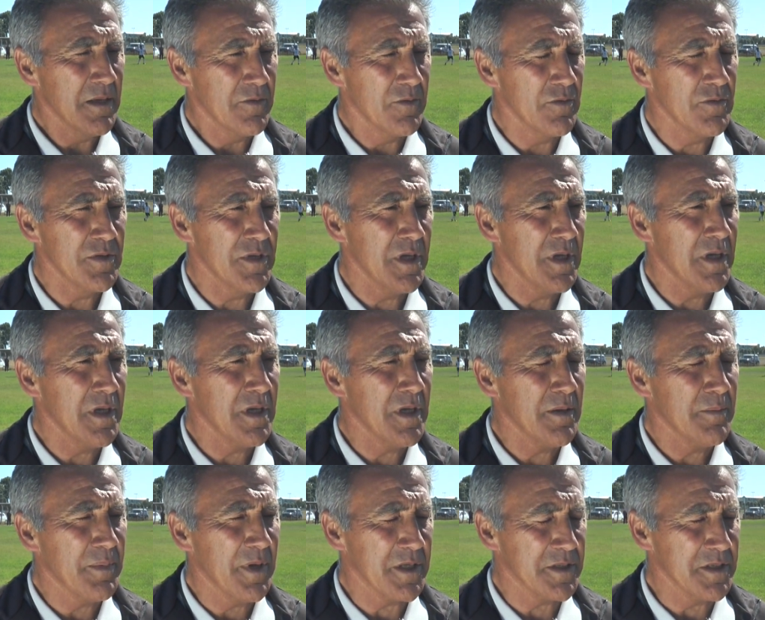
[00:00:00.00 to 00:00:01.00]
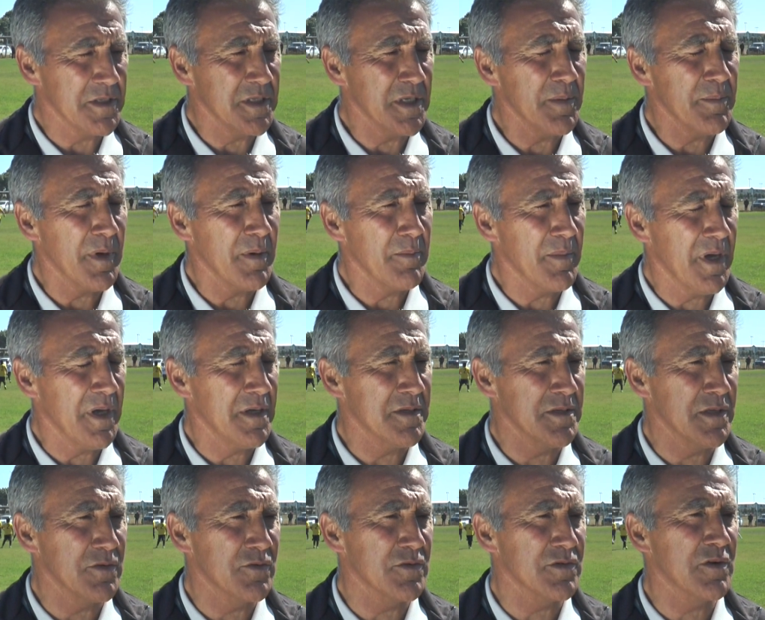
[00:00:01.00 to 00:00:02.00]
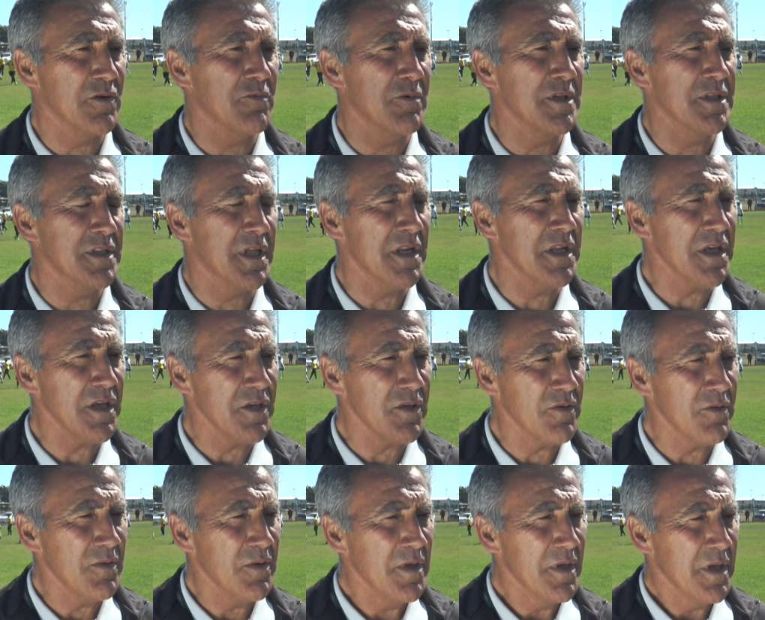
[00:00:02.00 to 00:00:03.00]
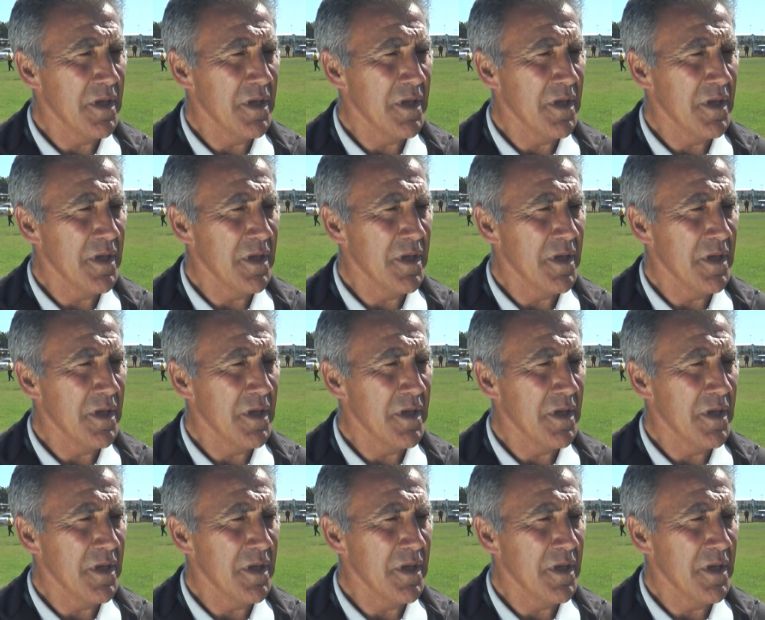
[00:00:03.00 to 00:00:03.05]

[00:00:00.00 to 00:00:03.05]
donde participan más de 150 niños